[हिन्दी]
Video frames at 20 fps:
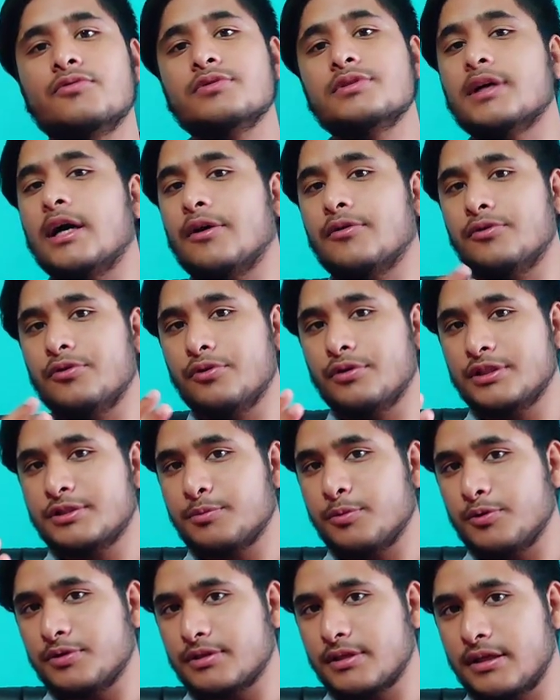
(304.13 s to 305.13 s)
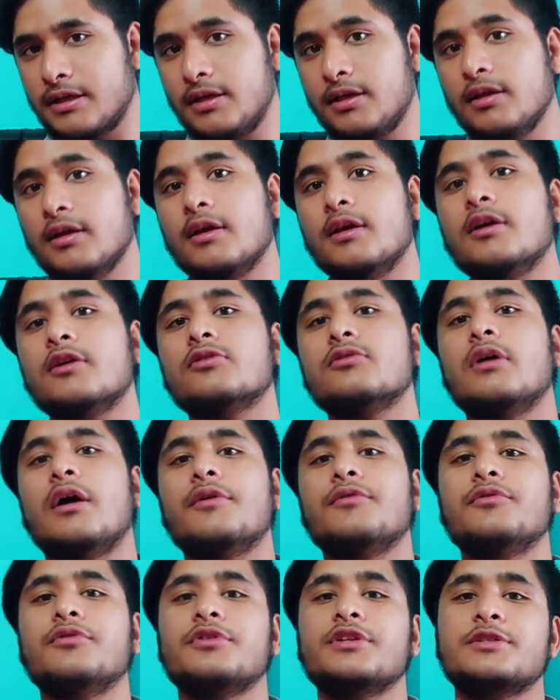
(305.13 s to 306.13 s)
कुछ आउटडोर स्पोर्ट्स की तो
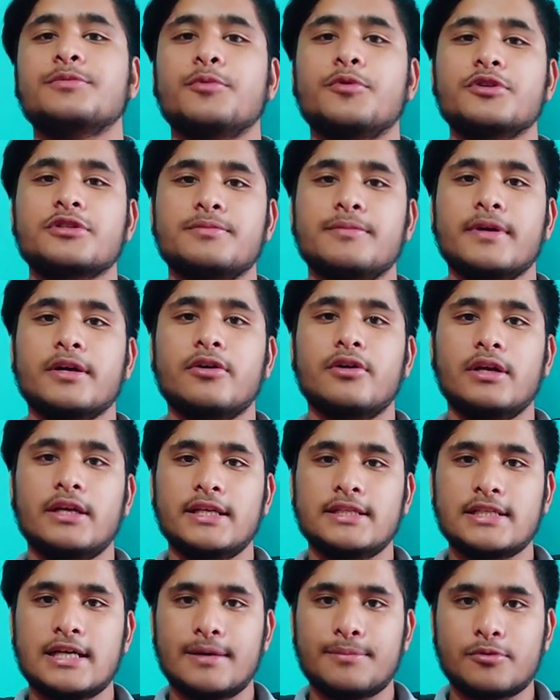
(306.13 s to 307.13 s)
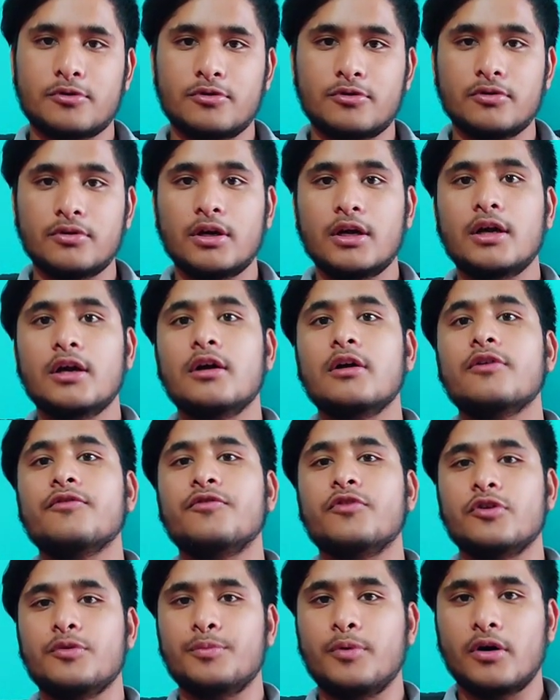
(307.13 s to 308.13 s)
आउटडोर स्पोर्ट्स में कॉलेज आपको
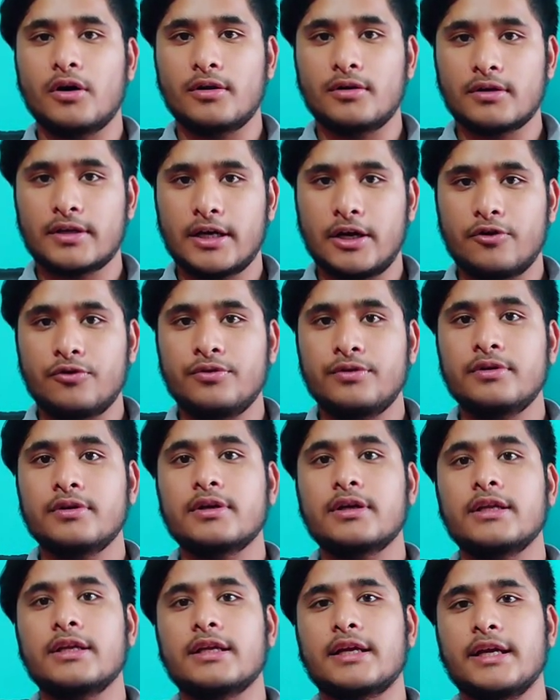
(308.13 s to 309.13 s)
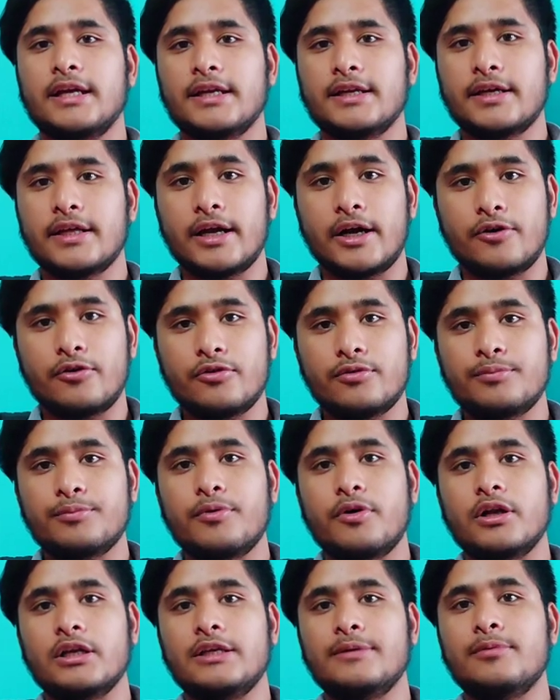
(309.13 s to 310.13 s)
फुटबॉल ग्राउंड क्रिकेट ग्राउंड
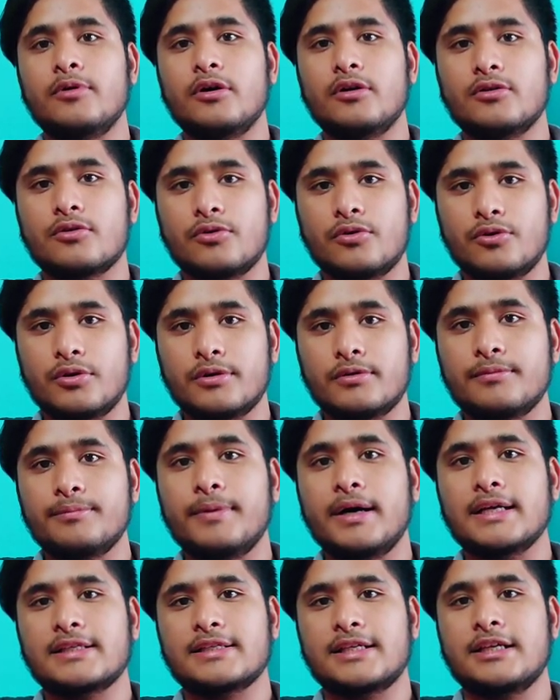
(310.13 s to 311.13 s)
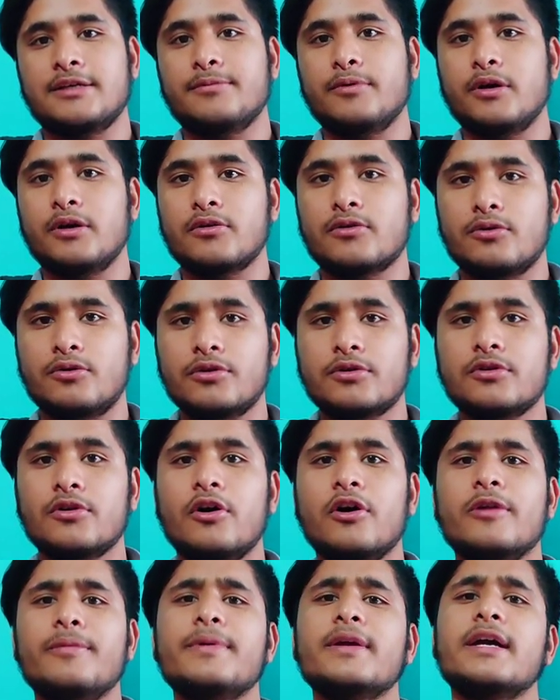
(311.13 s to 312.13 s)
वॉलीबॉल कोर्ट बास्केटबॉल कोर्ट
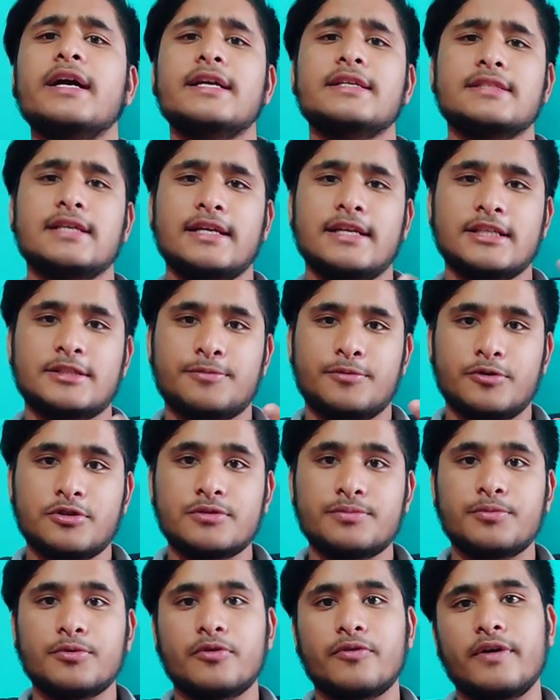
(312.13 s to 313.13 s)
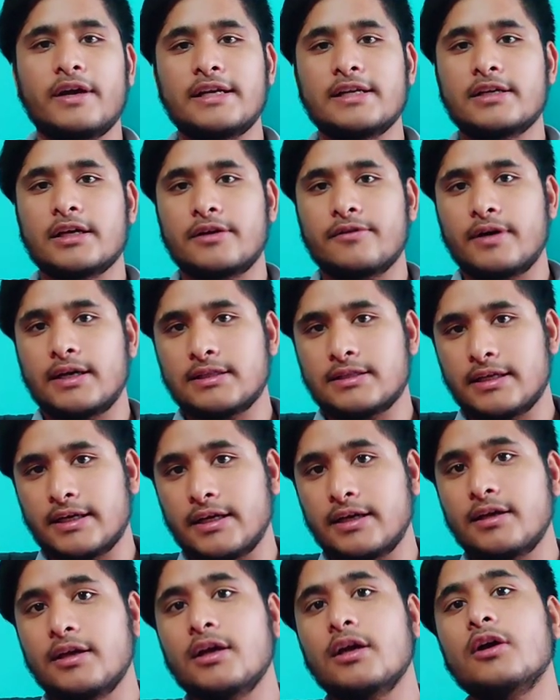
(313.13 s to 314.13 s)
और भी कई सारे स्पोर्ट्स प्रोवाइड करवाता
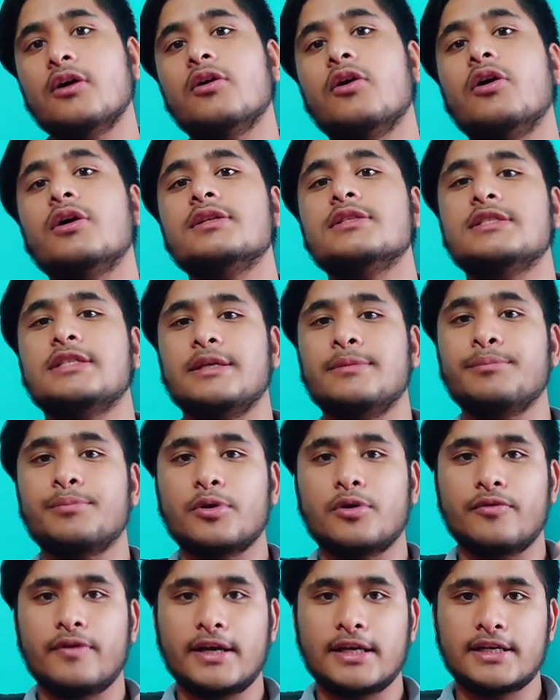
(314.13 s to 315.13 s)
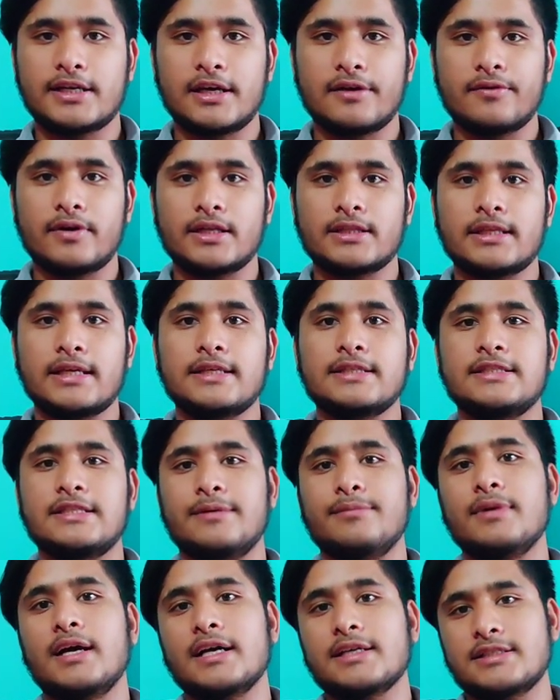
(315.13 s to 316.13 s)
है और जिम प्रोवाइड करवाता है
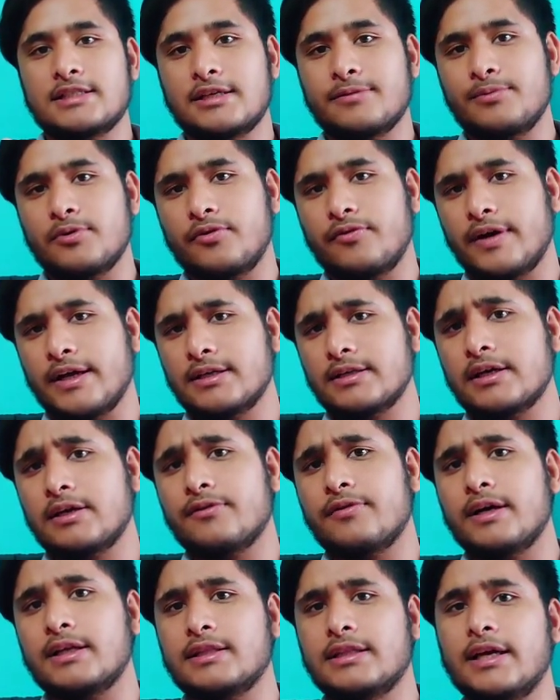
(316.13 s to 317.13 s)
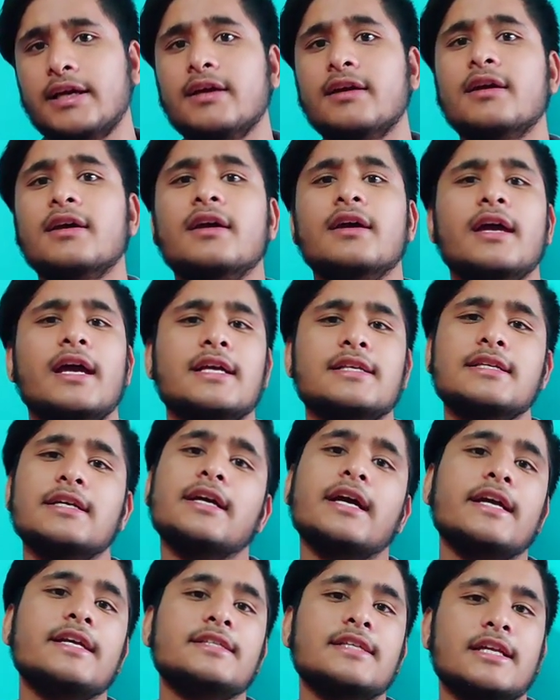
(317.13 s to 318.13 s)
जिमनास्टिक प्रोवाइड करवाता है ऐसे
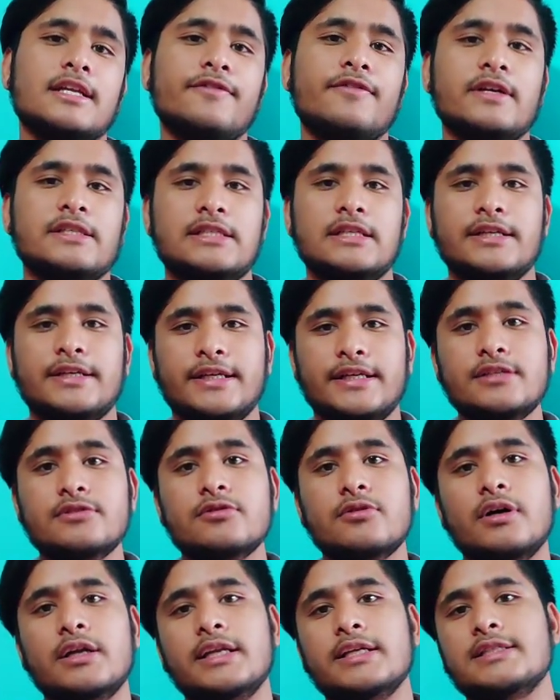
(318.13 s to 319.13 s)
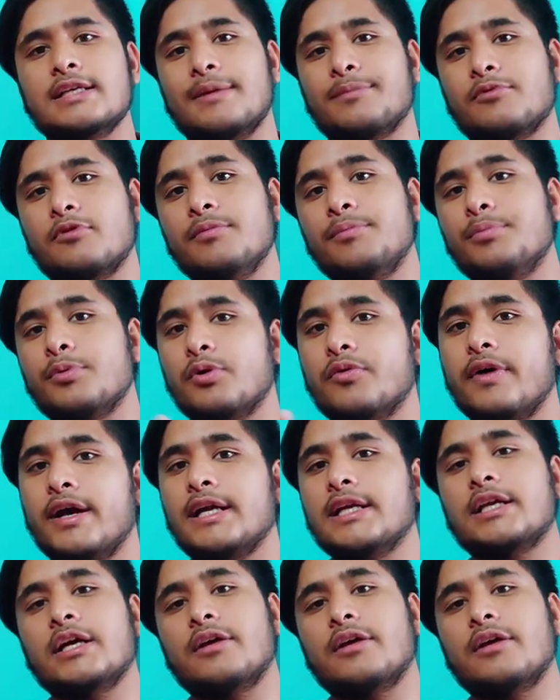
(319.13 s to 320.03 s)
कई सारी फैसिलिटीज़ कॉलेज आपको प्रोवाइड